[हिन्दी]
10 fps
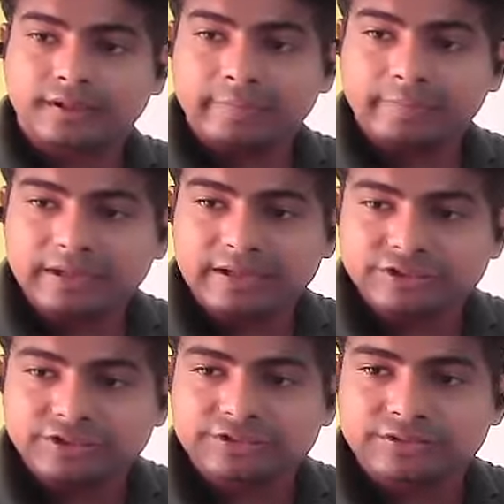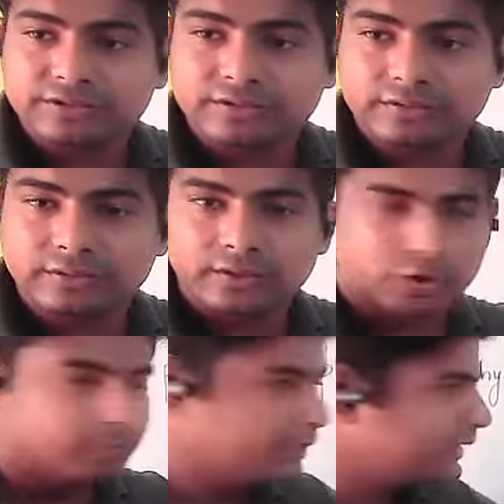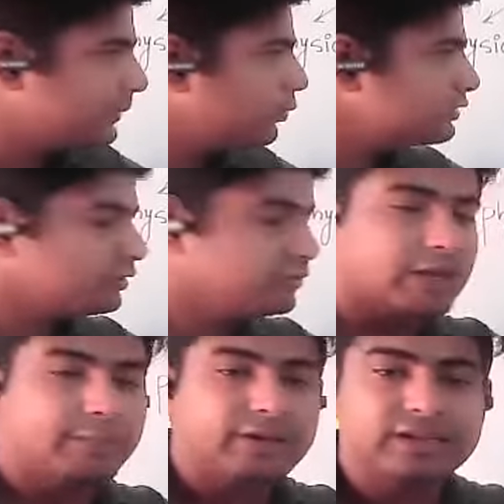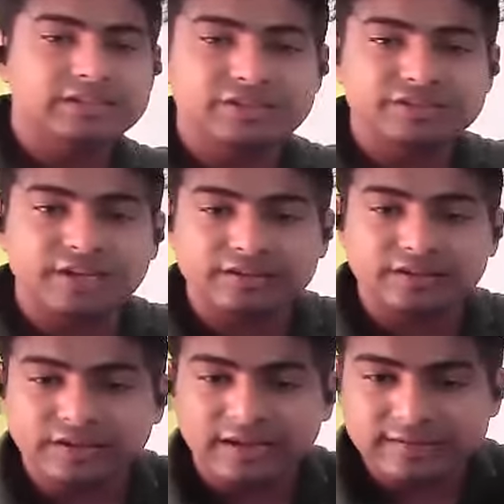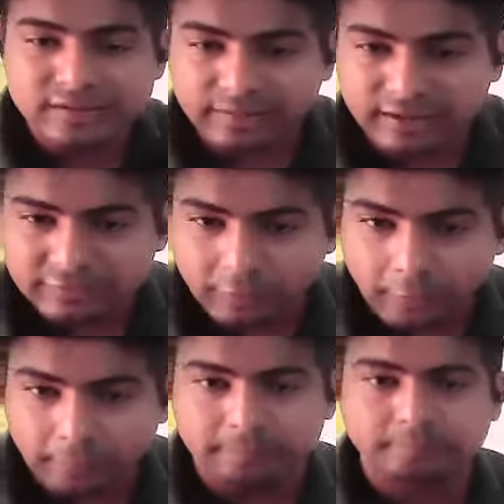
केमिकल चेंज तो मैं ये बोल सकता हूँ केमिकल चेंज के अंदर नया सब्सटेंस फॉर्म